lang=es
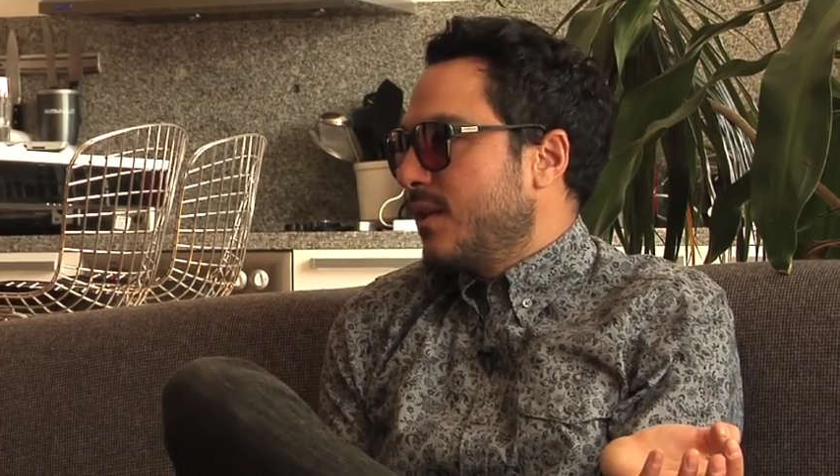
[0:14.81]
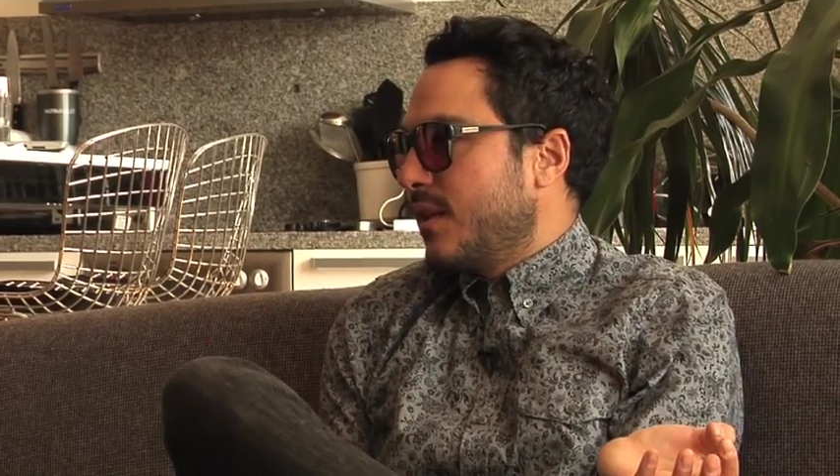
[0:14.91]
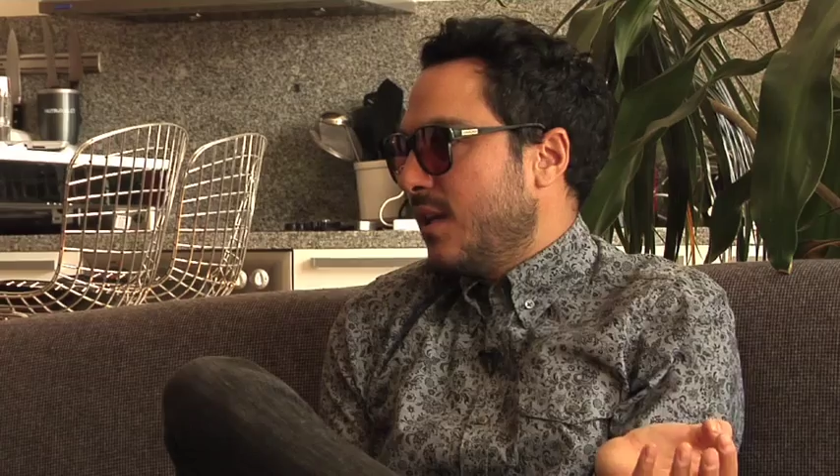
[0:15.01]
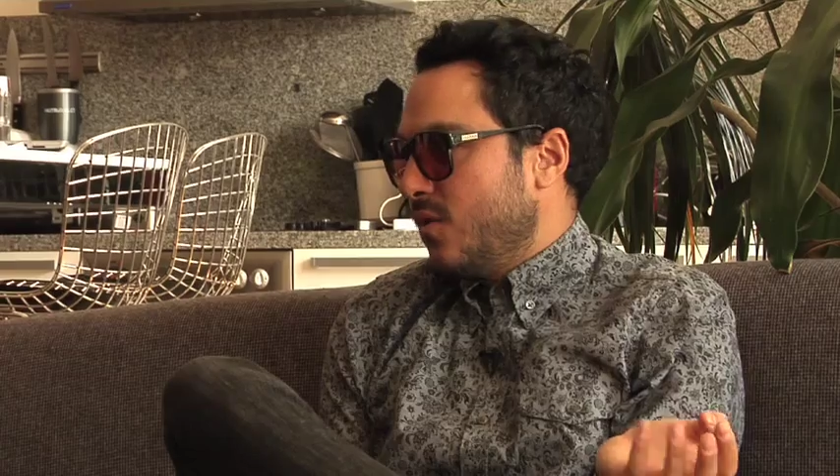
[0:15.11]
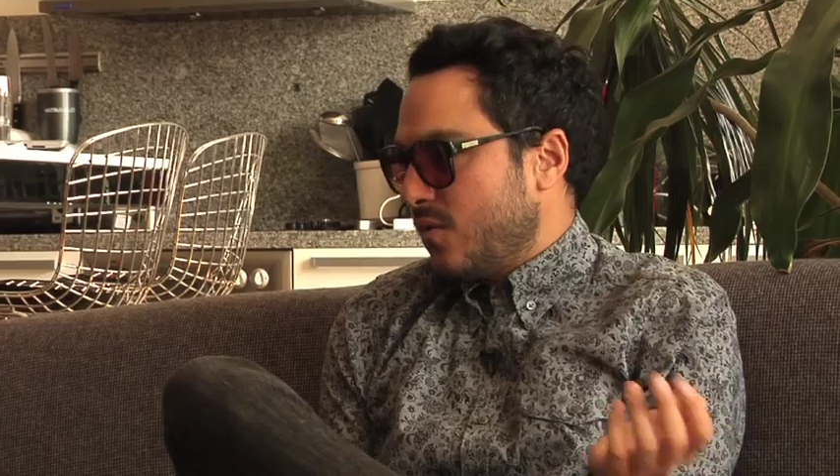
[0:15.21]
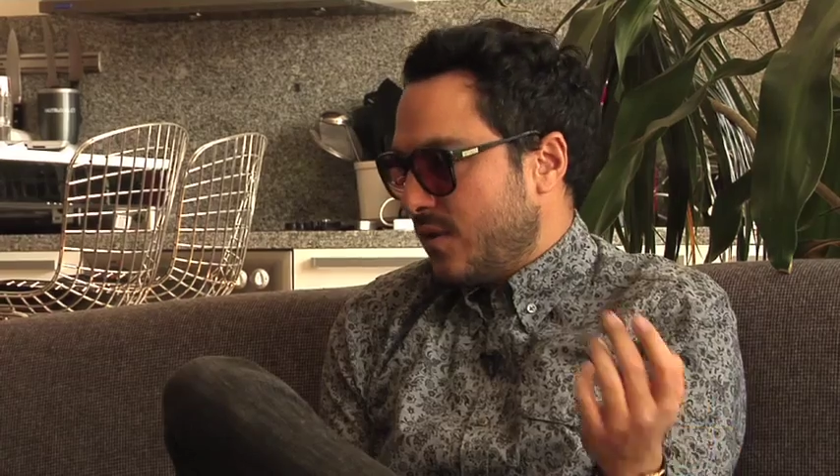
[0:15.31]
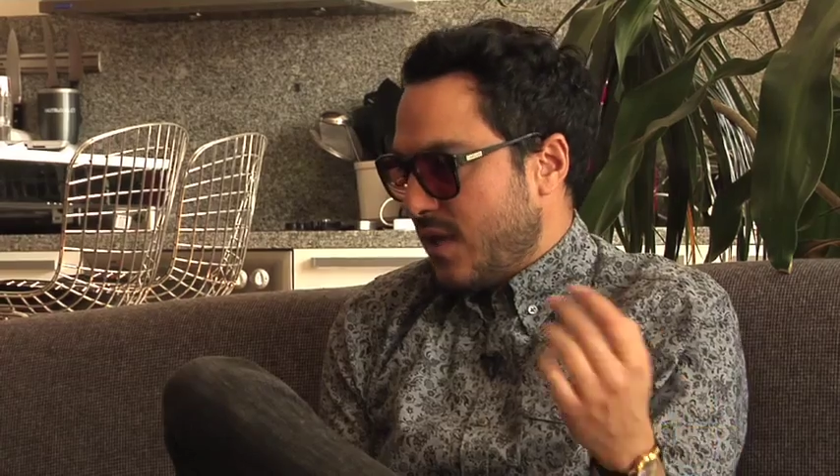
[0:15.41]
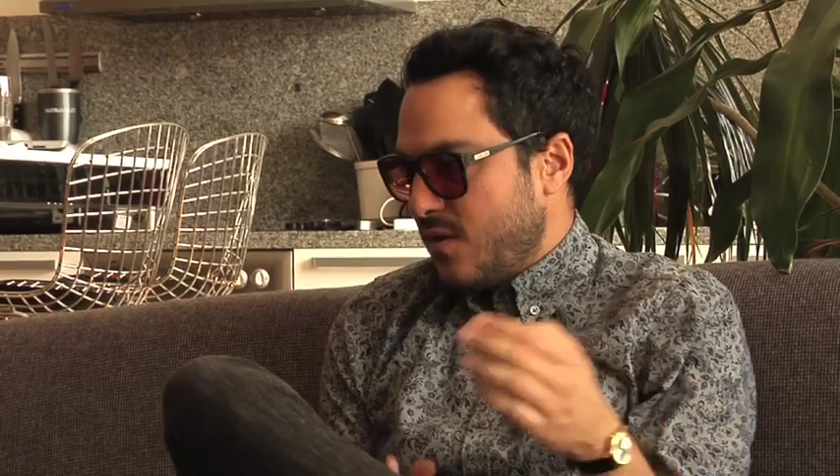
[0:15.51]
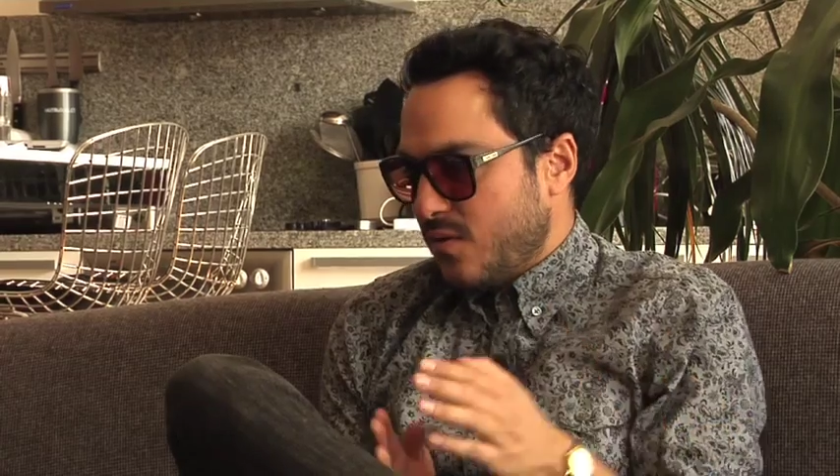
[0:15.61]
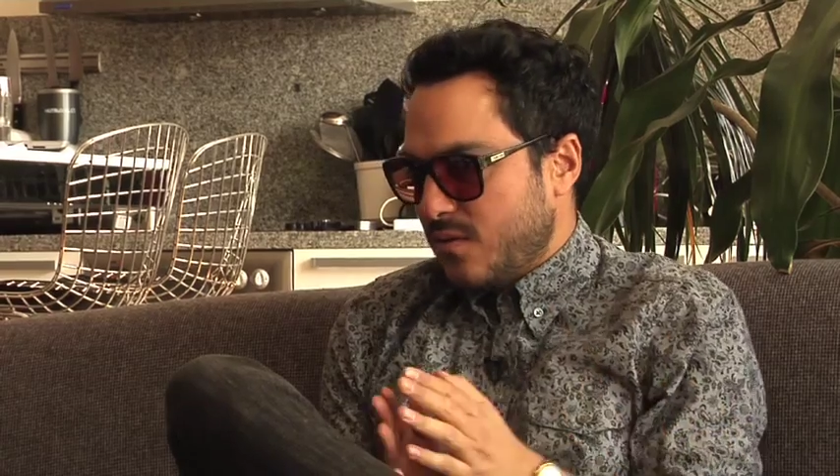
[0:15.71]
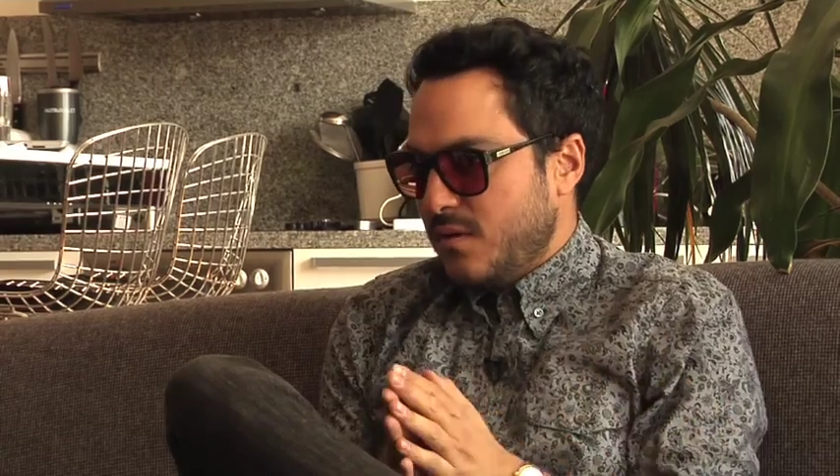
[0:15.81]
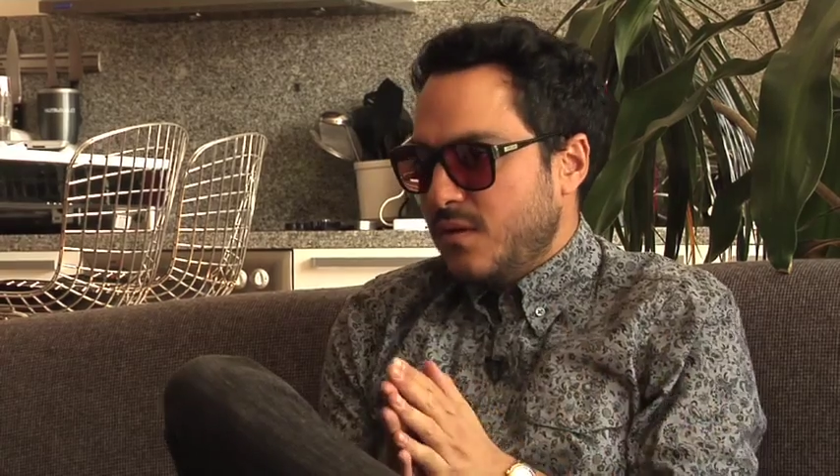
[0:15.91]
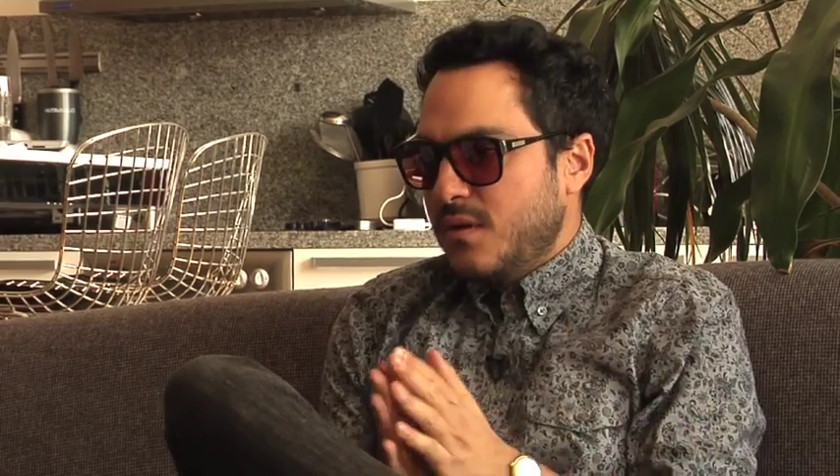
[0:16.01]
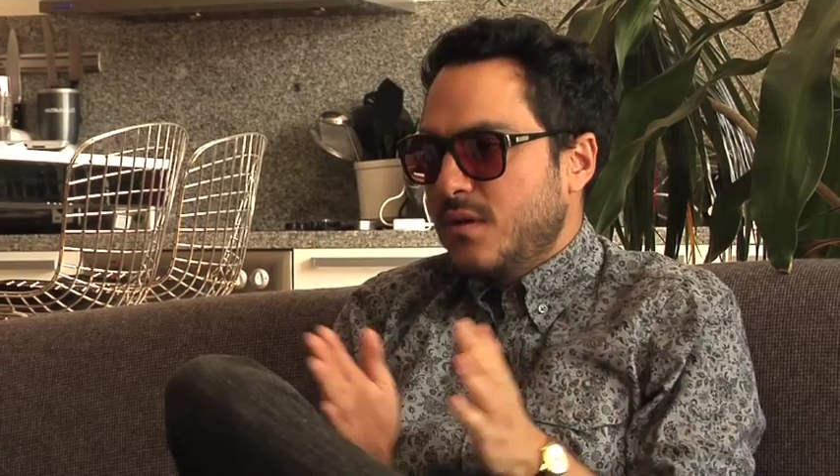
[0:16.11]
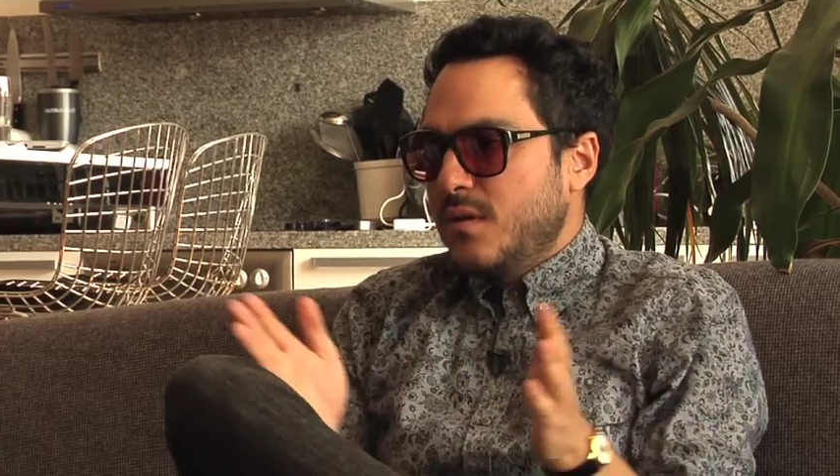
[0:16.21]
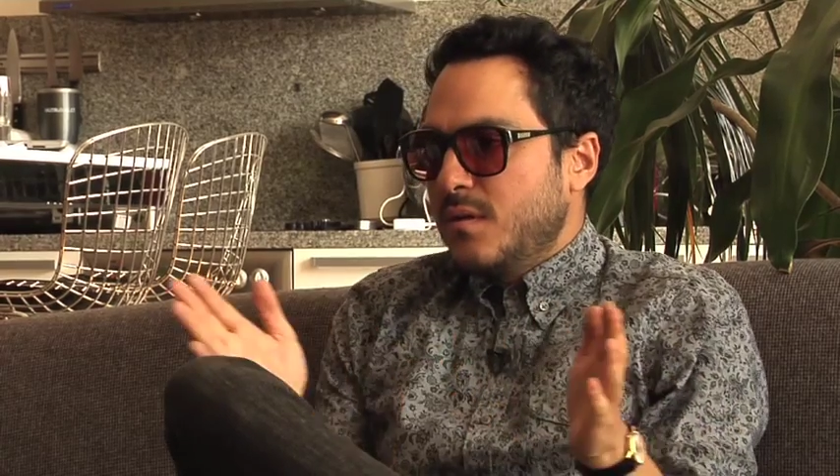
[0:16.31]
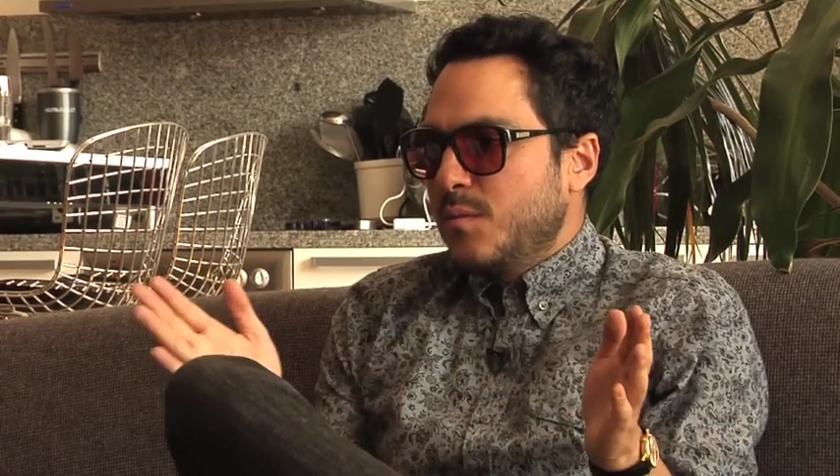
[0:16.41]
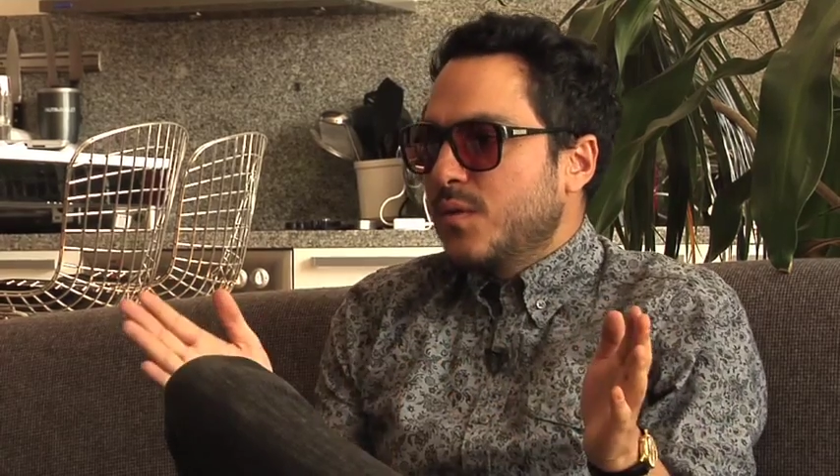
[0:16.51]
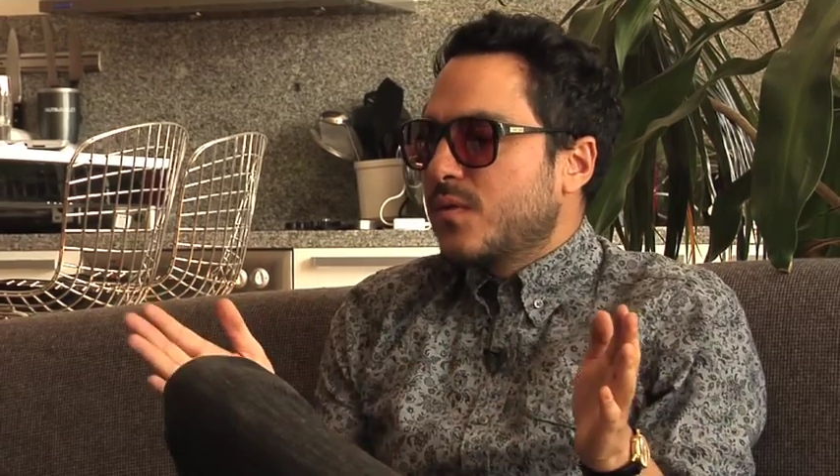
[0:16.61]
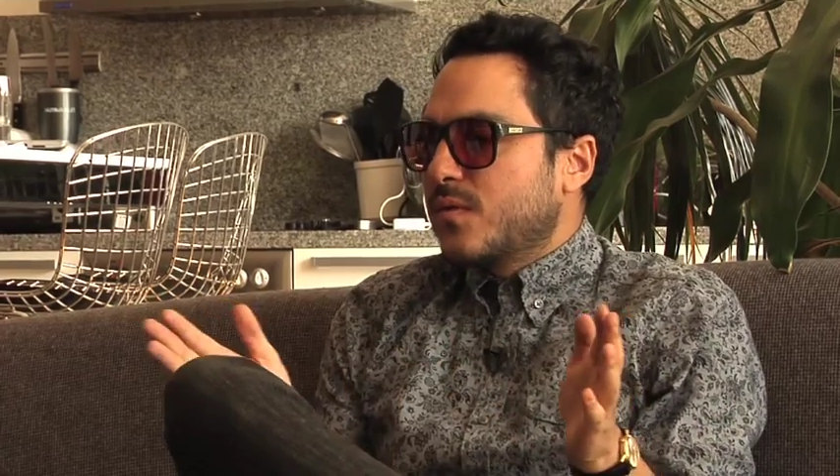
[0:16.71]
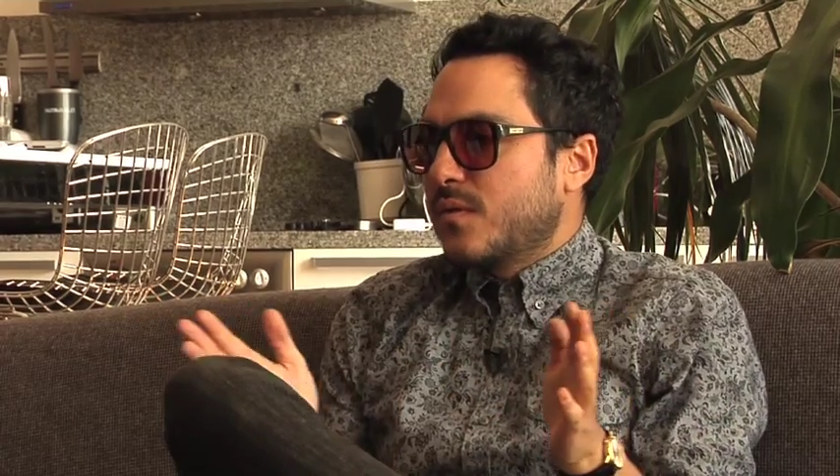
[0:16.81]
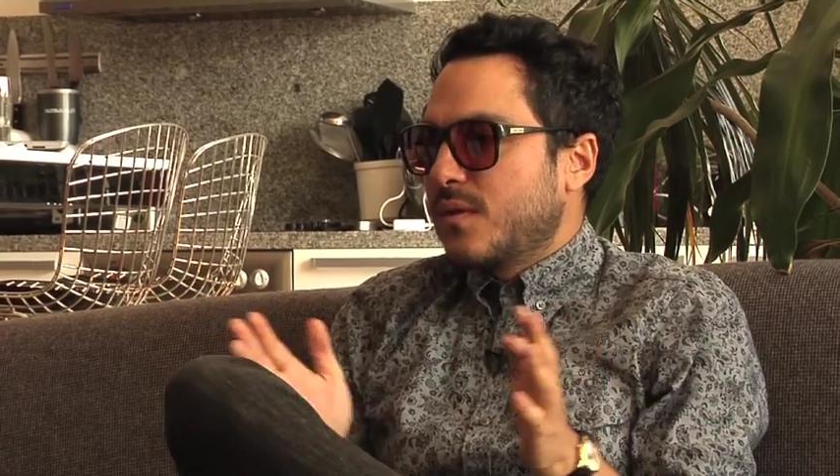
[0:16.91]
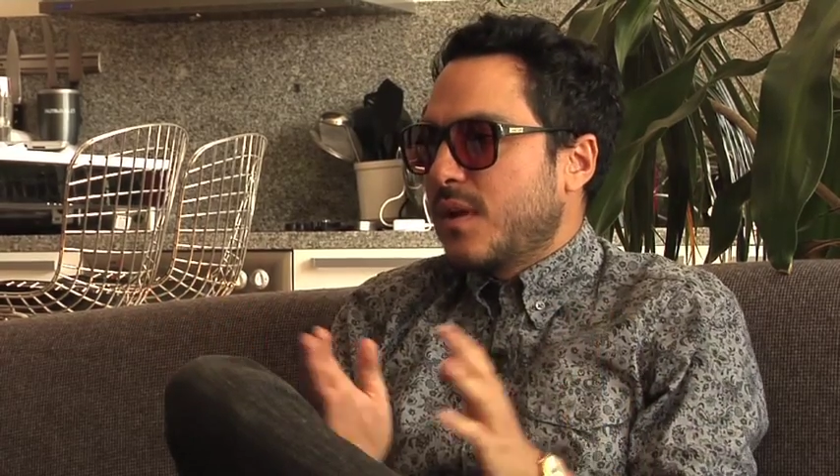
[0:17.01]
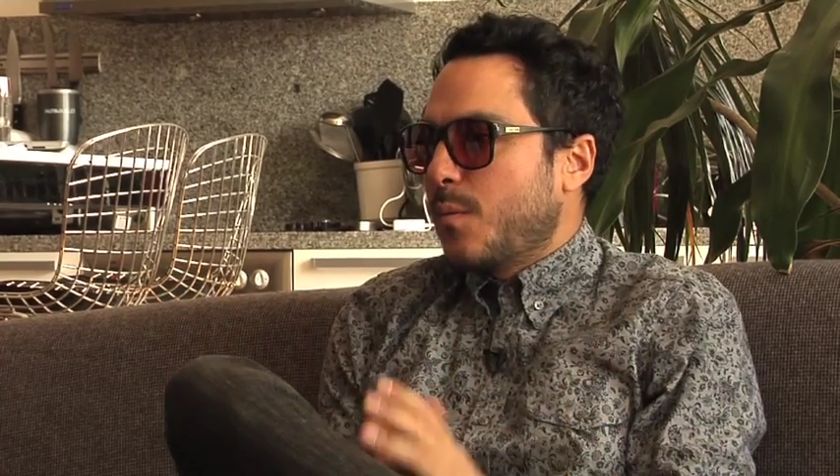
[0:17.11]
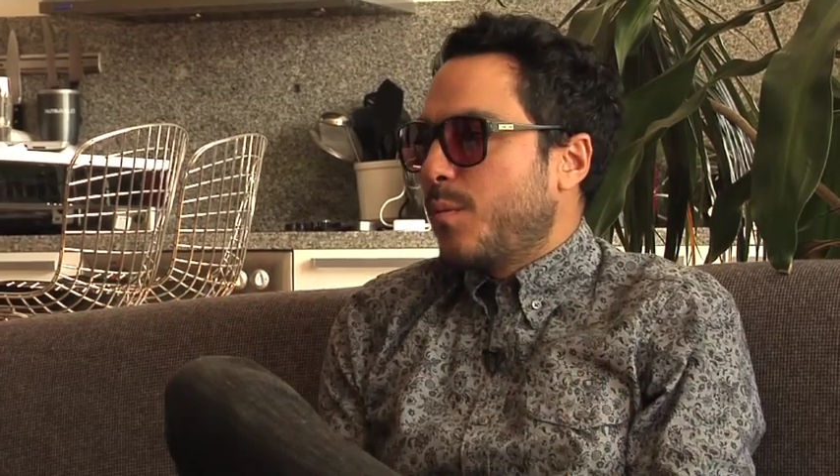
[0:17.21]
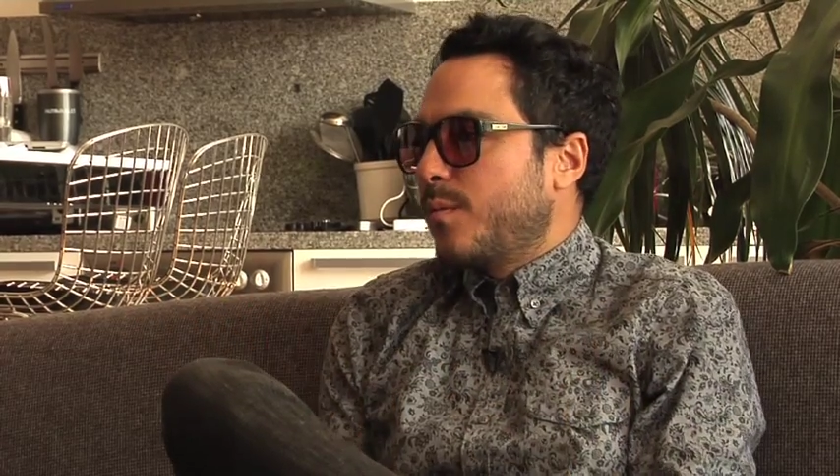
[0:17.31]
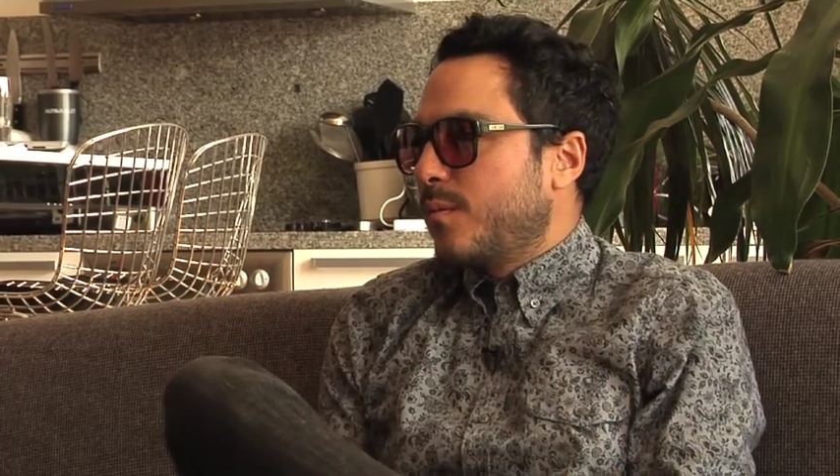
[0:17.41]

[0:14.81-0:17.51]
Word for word: que nos dieron pues la,